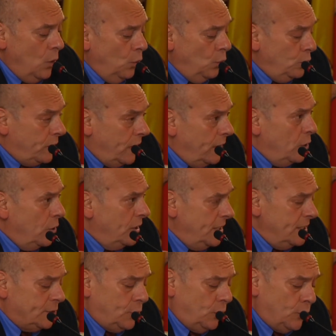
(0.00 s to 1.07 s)
Ulteriore
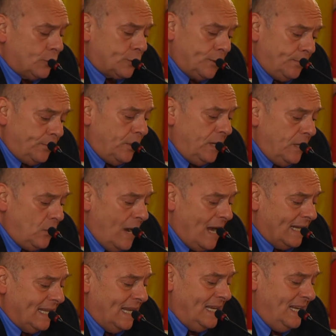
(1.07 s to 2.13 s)
discorso poi
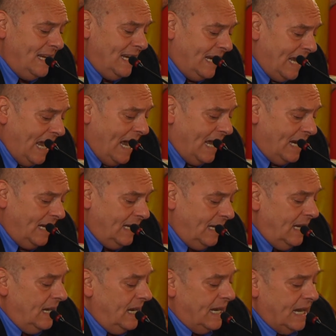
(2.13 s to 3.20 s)
riguarda gli
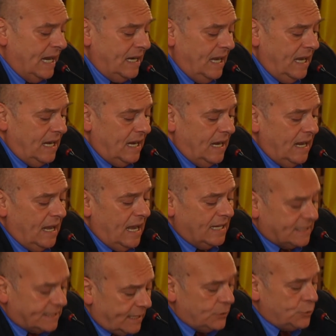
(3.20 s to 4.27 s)
incarichi e le carriere
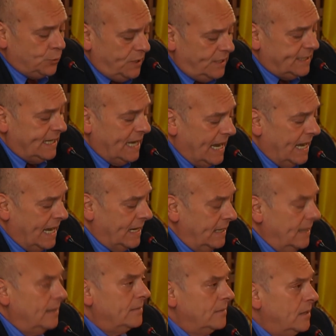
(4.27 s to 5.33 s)

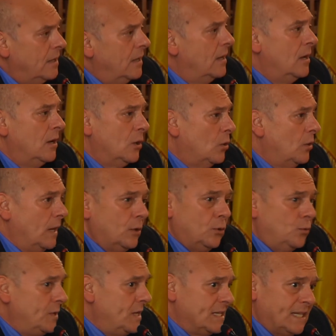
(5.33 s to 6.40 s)
extragiudiziarie con
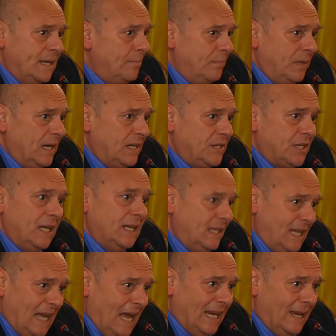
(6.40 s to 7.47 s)
alcuni esempi
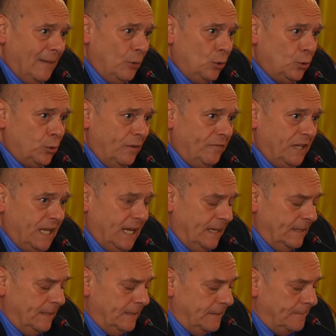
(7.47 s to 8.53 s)
recenti anche molto
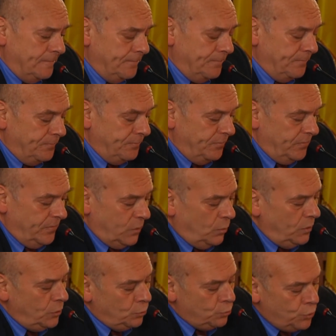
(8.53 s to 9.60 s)
evidenti.
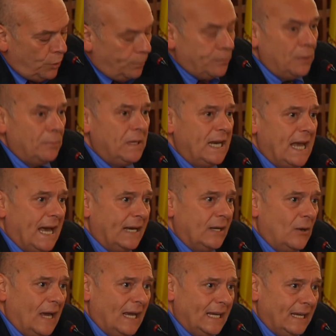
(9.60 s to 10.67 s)
Quindi un doppio
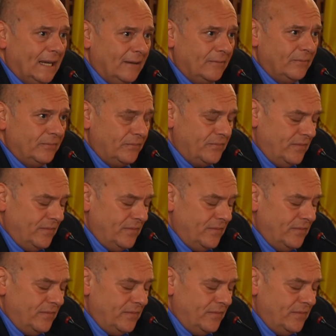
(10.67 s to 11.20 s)
binario anche...